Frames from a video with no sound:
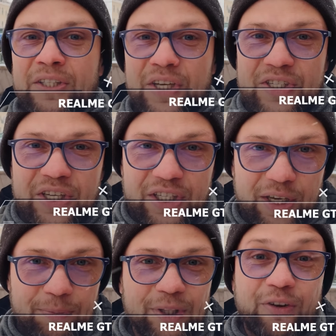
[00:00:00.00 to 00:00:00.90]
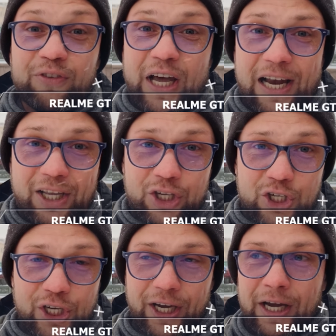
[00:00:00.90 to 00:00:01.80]
Диссидиминг в
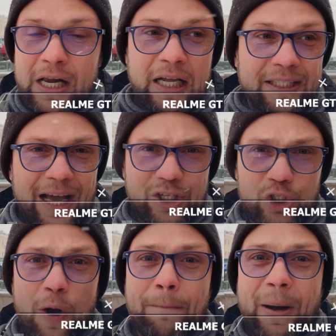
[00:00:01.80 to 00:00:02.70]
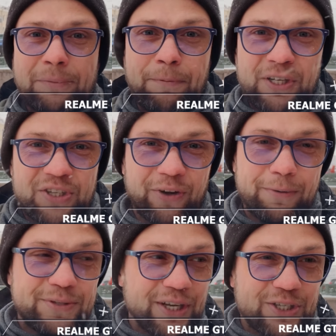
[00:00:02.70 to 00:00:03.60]
наличии. Так что
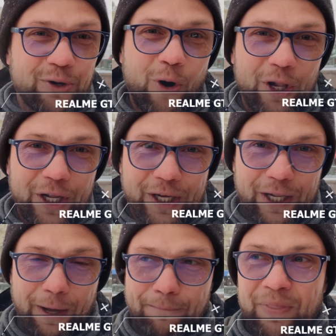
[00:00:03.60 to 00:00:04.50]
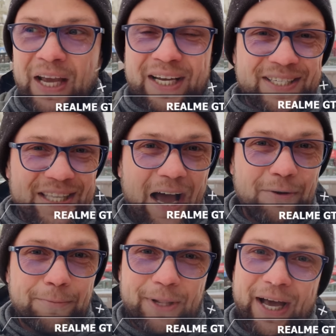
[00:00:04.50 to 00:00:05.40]
подписываемся с колоколом,
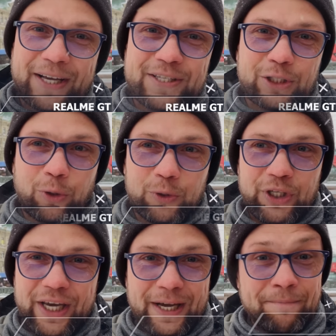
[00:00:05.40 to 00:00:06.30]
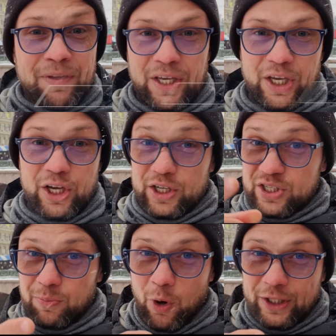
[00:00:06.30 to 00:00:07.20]
ставим лайк за труды и
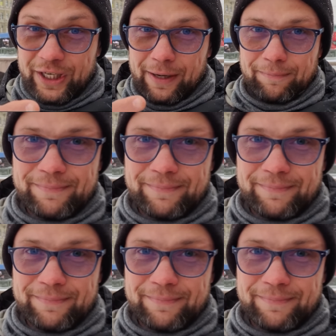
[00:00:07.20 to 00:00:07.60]
смотрим.